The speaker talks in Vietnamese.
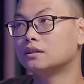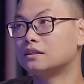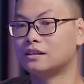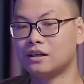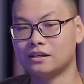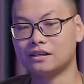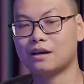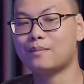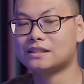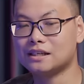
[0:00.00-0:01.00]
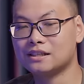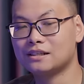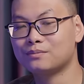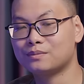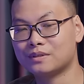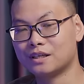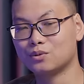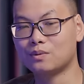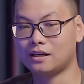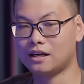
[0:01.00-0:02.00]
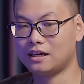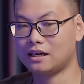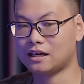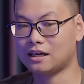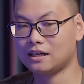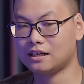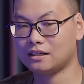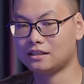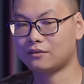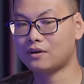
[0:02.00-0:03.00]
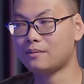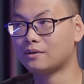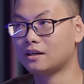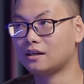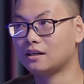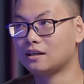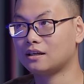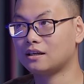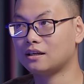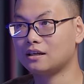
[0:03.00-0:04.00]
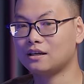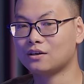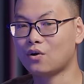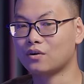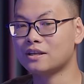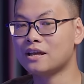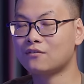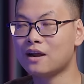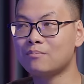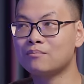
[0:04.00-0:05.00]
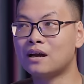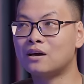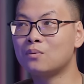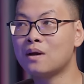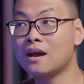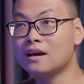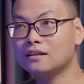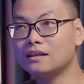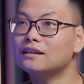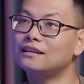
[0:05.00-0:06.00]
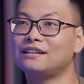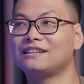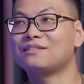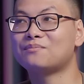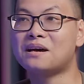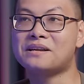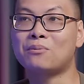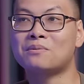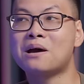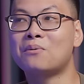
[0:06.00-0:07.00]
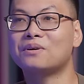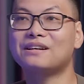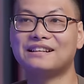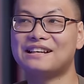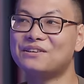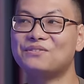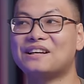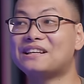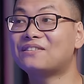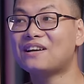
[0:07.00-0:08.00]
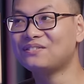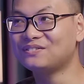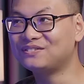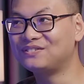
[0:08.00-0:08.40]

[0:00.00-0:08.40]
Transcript: Thì đấy thì các bạn sẽ hình dung là đây là cái nhạc rap này. Còn cái nhạc rap mà không hát ấy, mà đọc đọc ấy, đấy không phải nhạc rap.